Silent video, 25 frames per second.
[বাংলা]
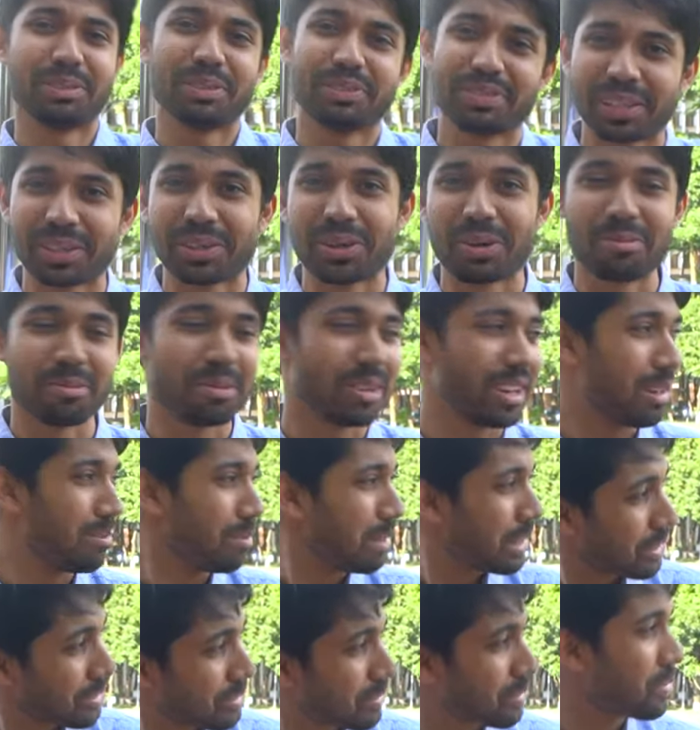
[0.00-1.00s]
প্রিফেক্ট হবো না
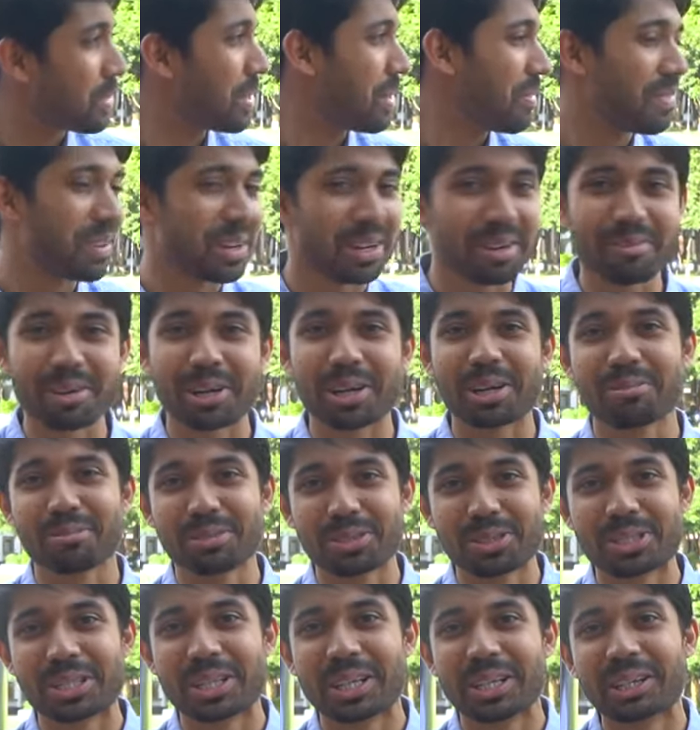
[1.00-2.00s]
আমি একটু ঘুরে ফিরে বেড়াবো
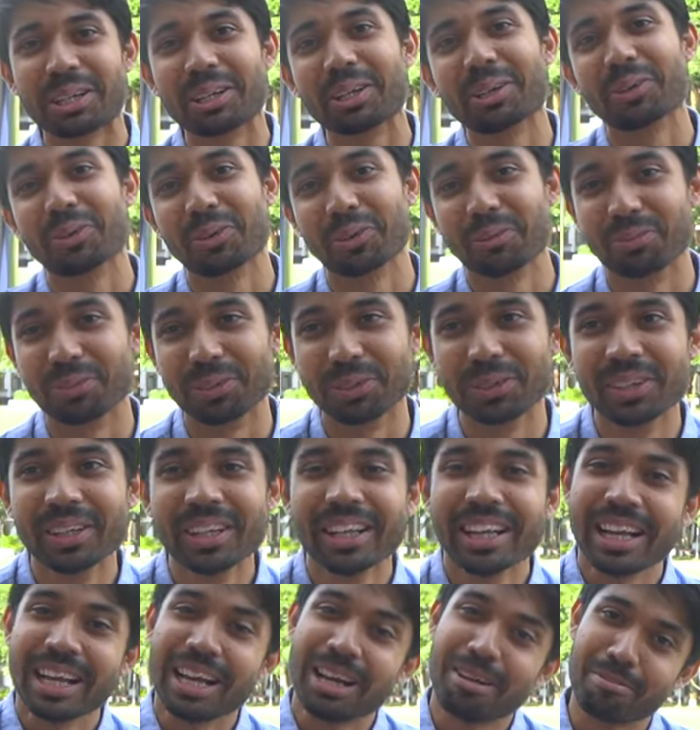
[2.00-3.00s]
চিল ডিল করবো
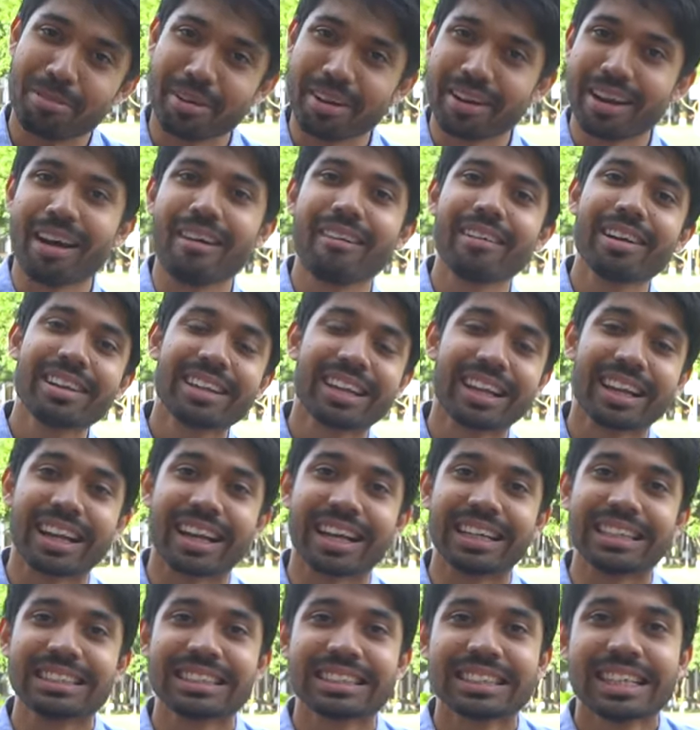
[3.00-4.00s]
বাট নাও আই
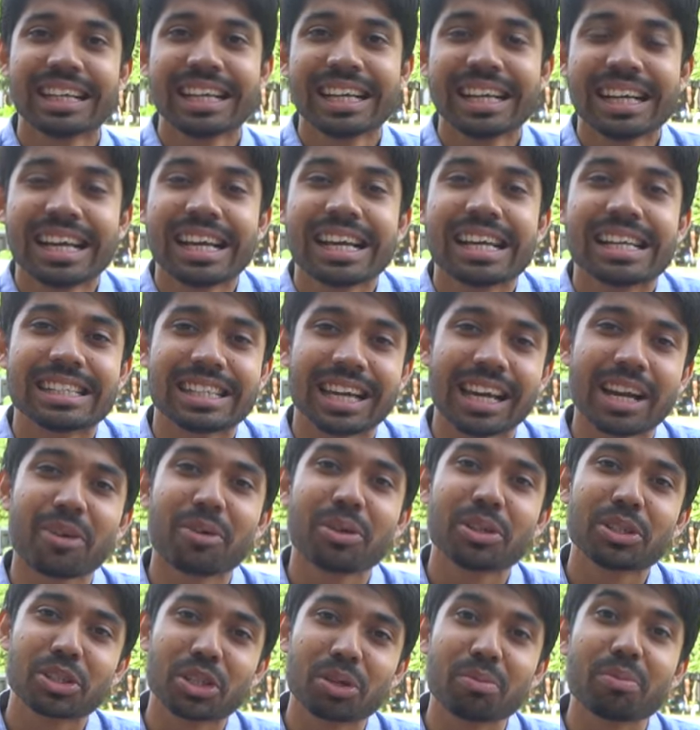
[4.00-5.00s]
রিয়েলাইজ যারা
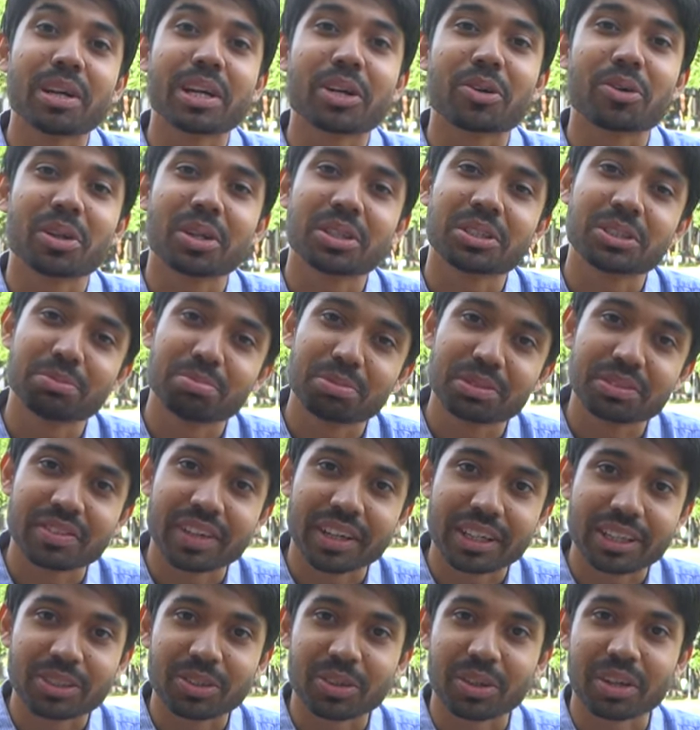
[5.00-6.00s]
ওই সময় কলেজে
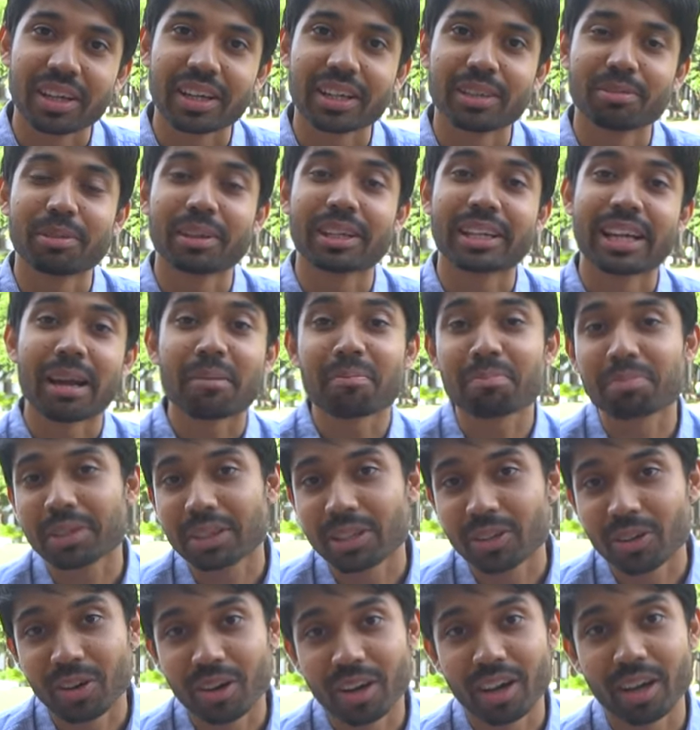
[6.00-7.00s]
প্রিফেক্ট হয় বা
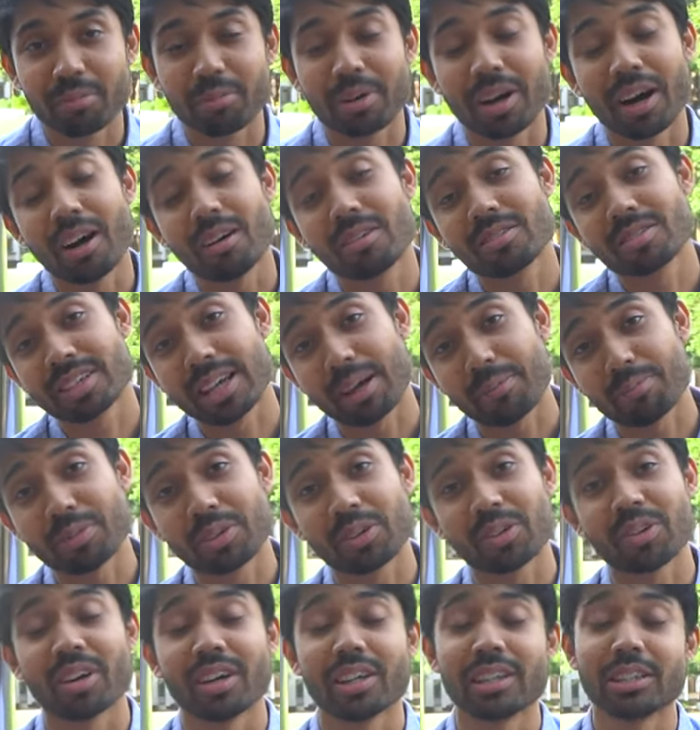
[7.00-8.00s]
ক্যাপ্টেন হয় বা হাউস
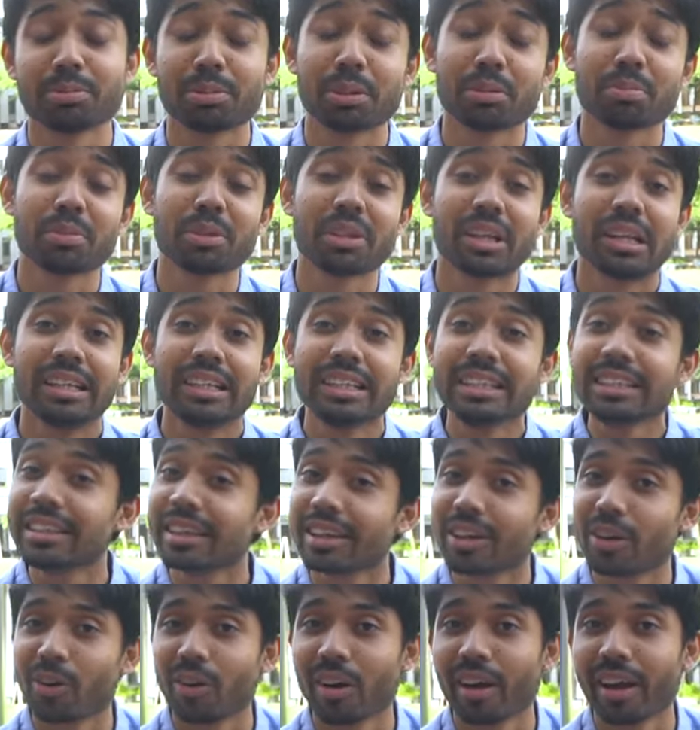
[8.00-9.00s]
ক্যাপ্টেন হয় ডিপার্টমেন্টের
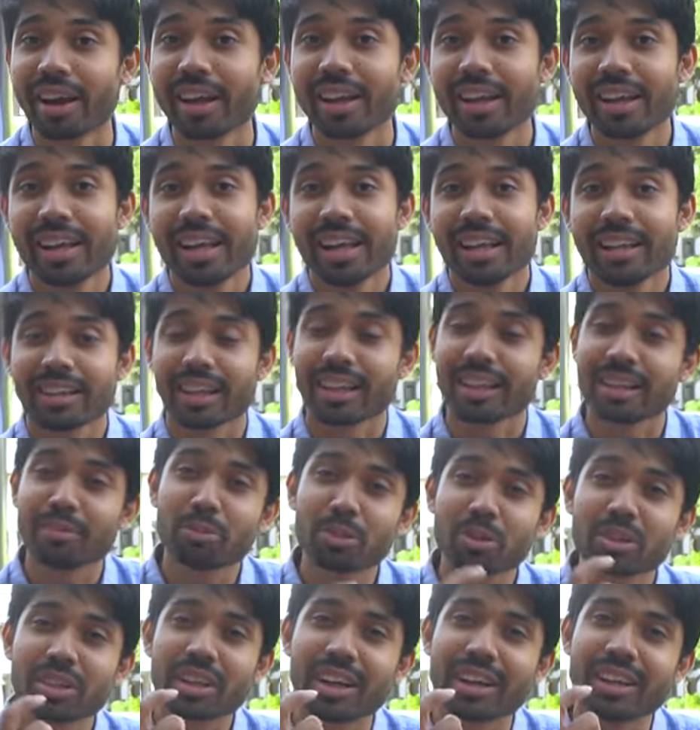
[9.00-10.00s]
লিডার হয় তাদের
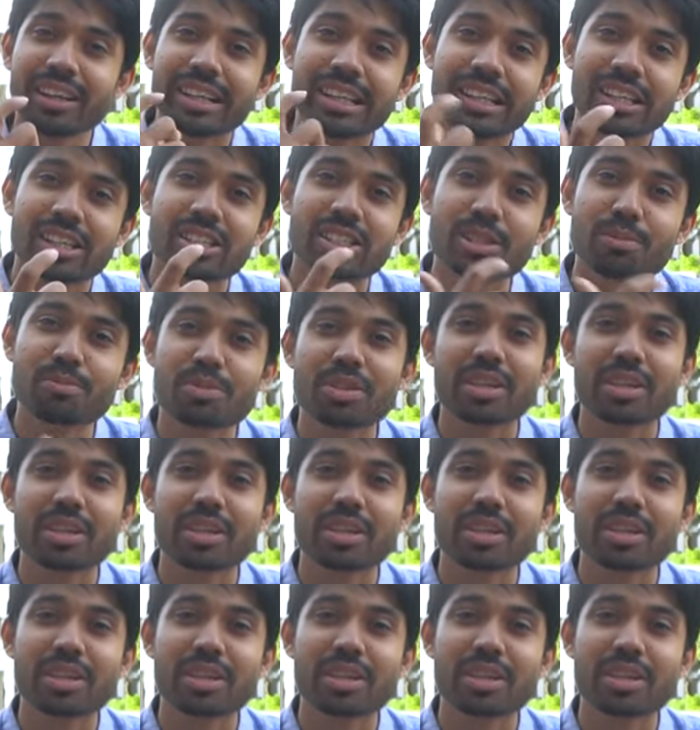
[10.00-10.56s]
মধ্যে না লিডারশিপ